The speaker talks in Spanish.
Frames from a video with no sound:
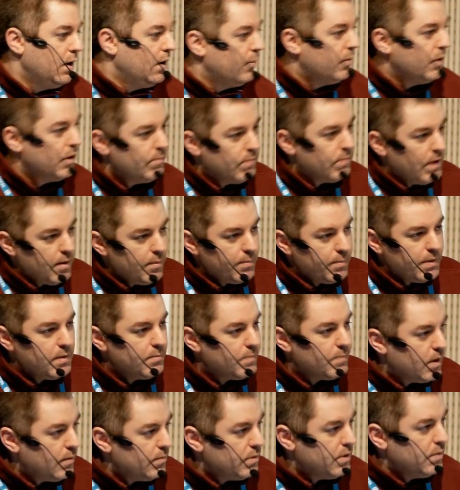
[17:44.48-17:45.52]
Pim, pam,
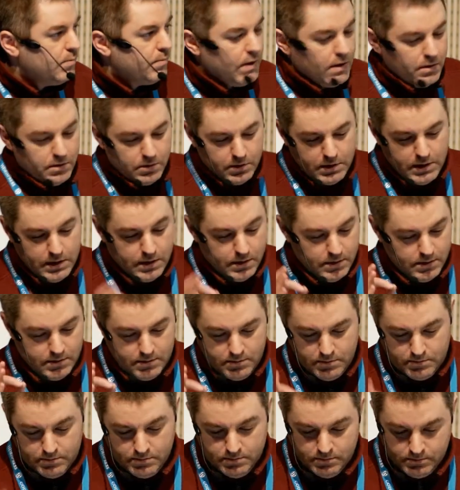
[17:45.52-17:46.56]
pim, pam, pim, pam. Oye,
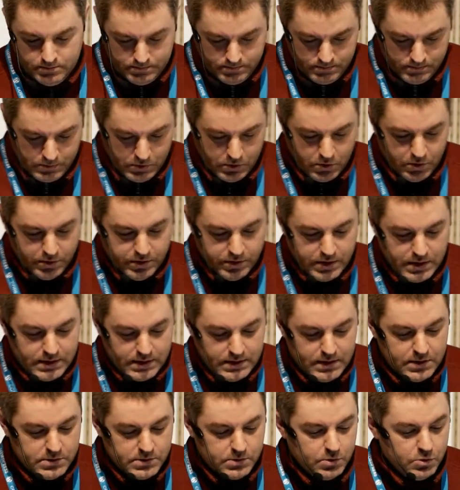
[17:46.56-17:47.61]
mm,
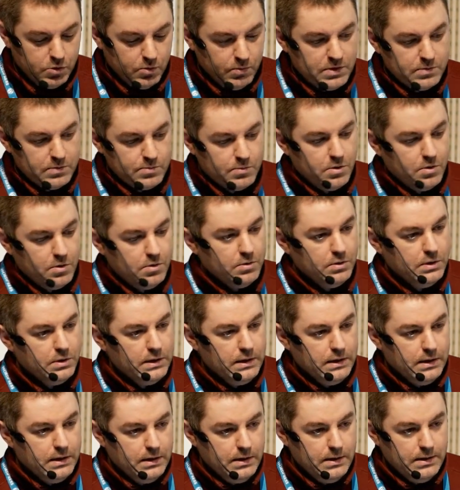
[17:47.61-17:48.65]
cocínate esto tú mismo
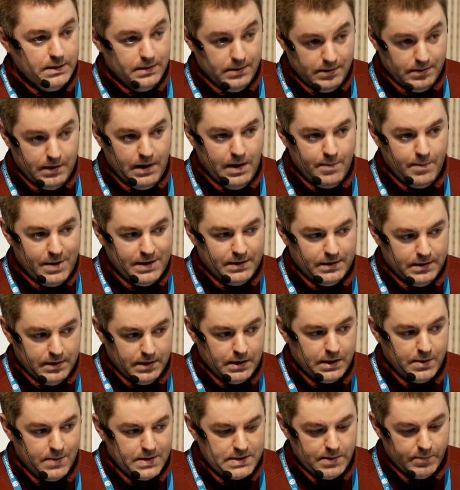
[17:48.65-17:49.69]
y aparte
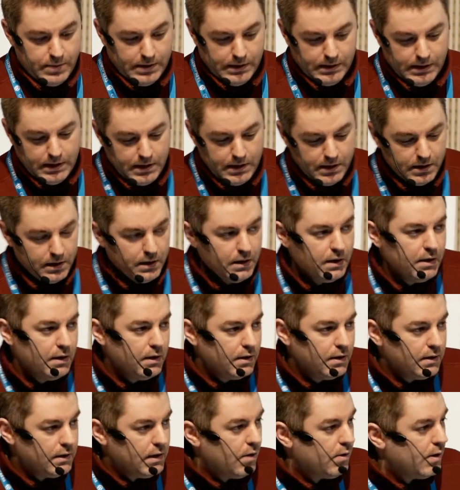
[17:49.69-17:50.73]
de que vas a aprender,
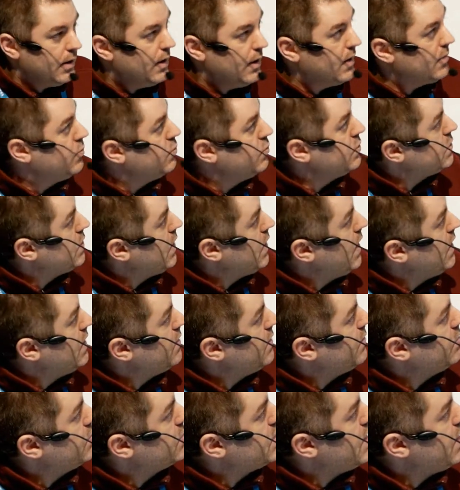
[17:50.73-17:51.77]
te ahorrarás
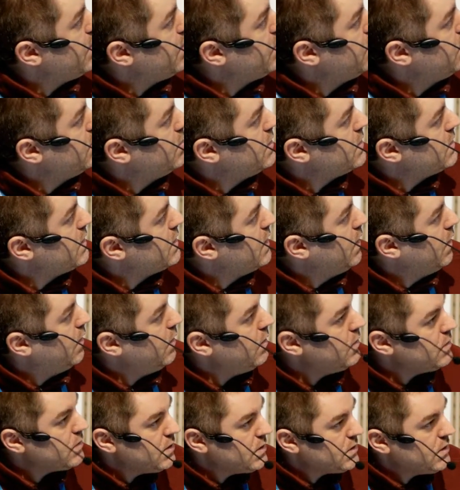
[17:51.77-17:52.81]
muchas frustraciones de
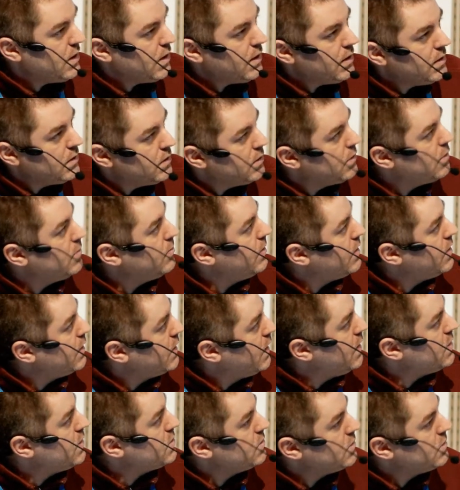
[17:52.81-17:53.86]
es que esta gente no me hace
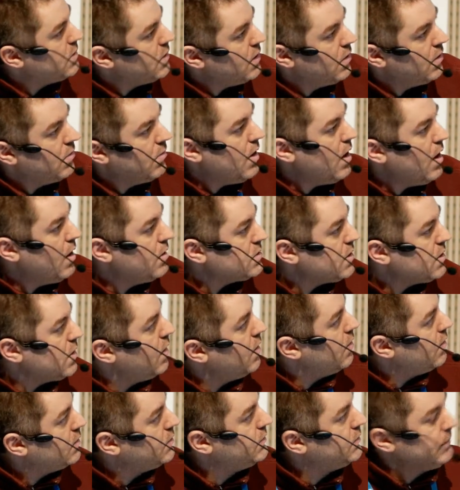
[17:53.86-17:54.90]
caso, está y cual. O sea,
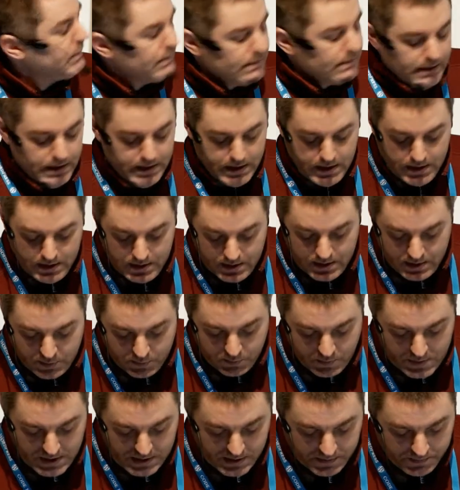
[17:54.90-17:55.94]

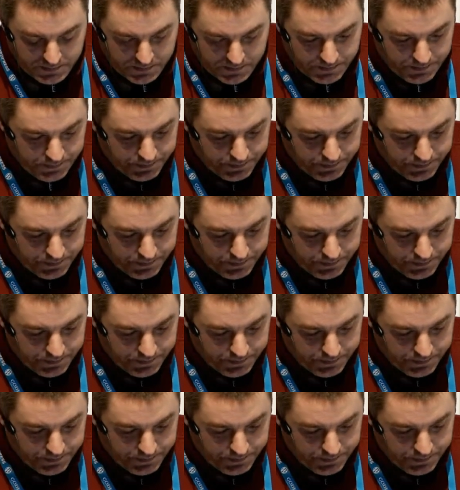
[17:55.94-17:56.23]
¿Vale?